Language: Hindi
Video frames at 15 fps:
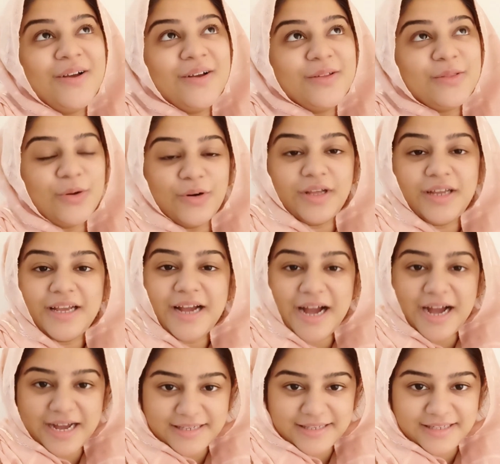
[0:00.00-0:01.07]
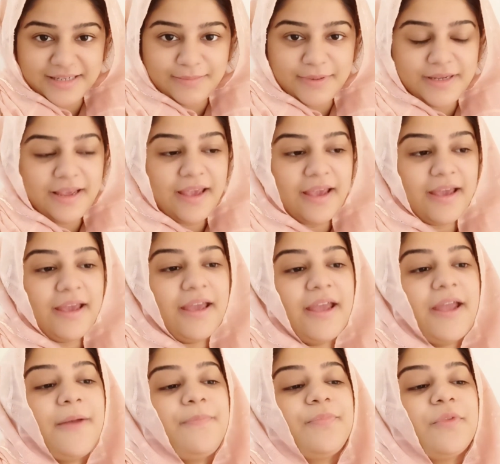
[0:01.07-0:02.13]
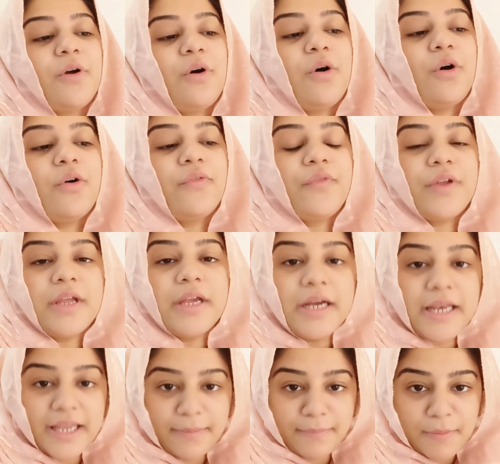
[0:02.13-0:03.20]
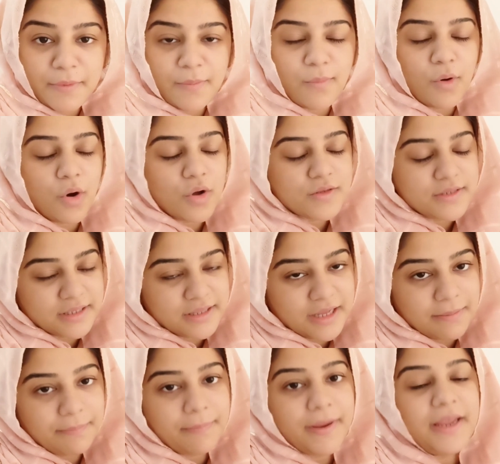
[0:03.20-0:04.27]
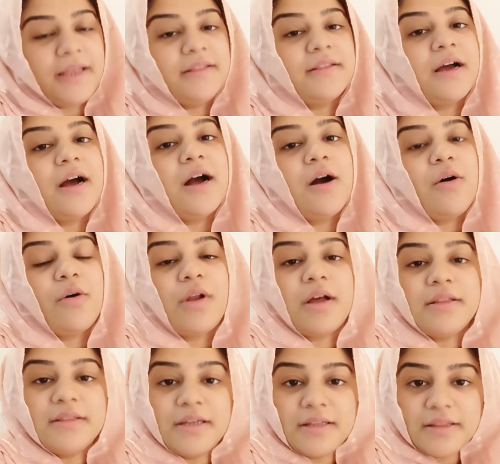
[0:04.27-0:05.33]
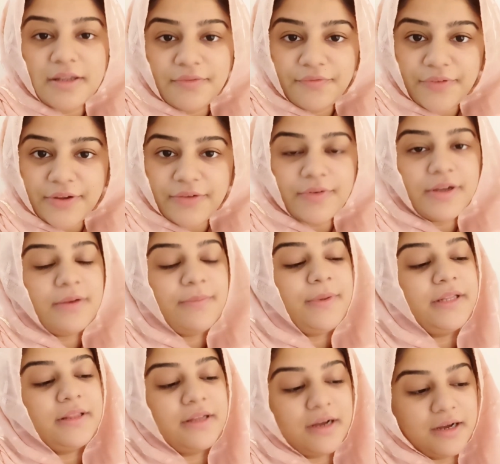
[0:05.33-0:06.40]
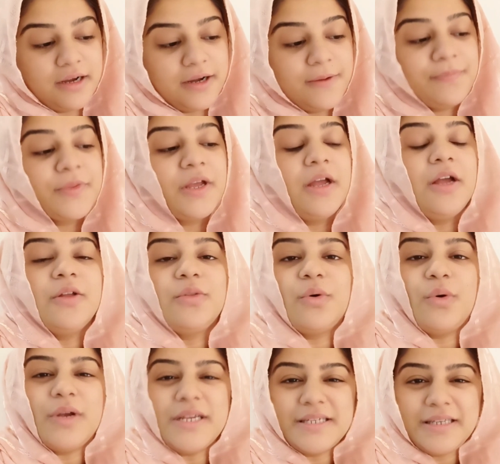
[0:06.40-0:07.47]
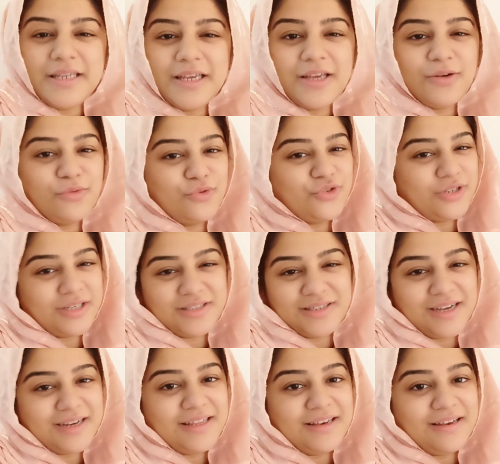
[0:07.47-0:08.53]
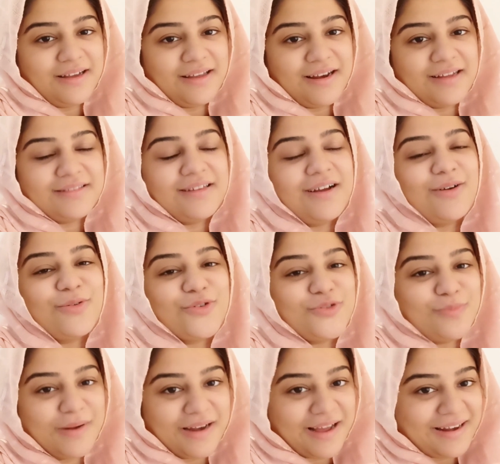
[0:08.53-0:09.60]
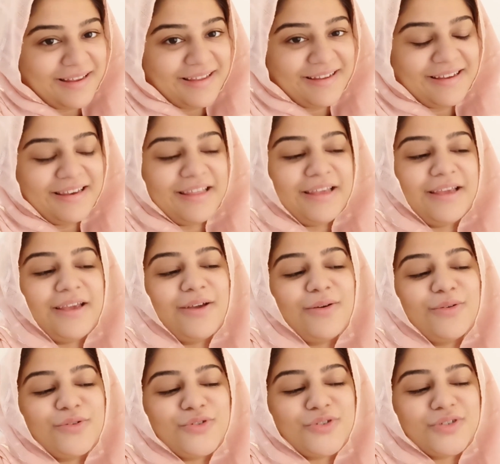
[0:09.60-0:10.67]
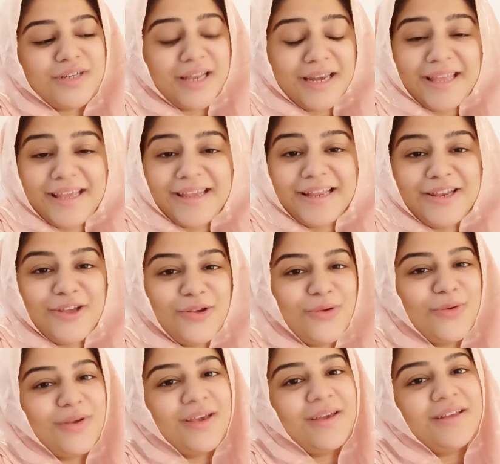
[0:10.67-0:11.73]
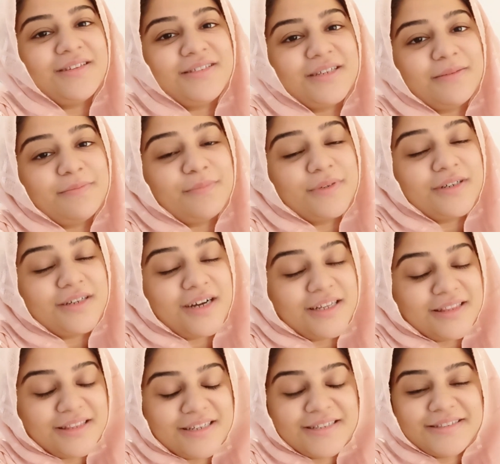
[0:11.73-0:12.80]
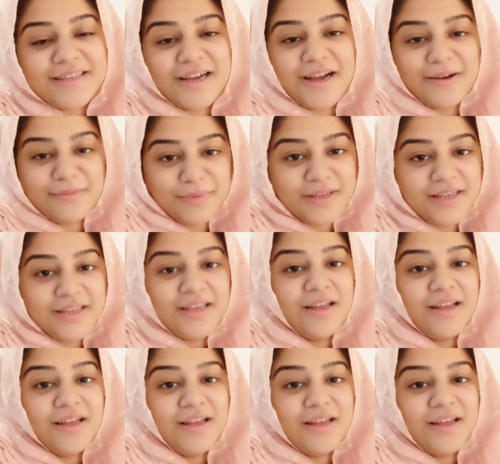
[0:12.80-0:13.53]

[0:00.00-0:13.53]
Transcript: थोड़ा खांसी भी है और फिर गले में भी बहुत ज़्यादा पेन था और अंदर अंदर फीवर भी था तो इसलिए कुछ अच्छा नहीं लग रहा था कुछ बनाने के लिए कुछ करने के लिए क्योंकि जब अंदर से हम ही